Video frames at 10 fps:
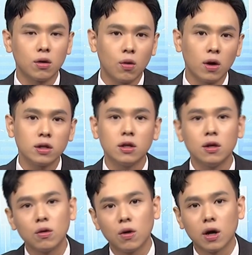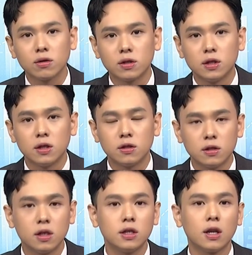欢迎利用广告时间直
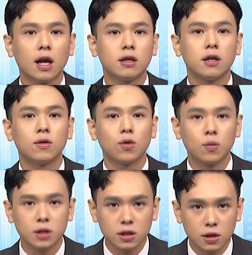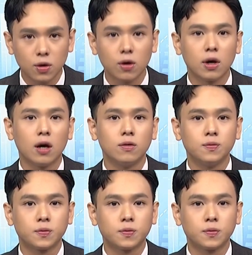接先来电，我们先进段广告。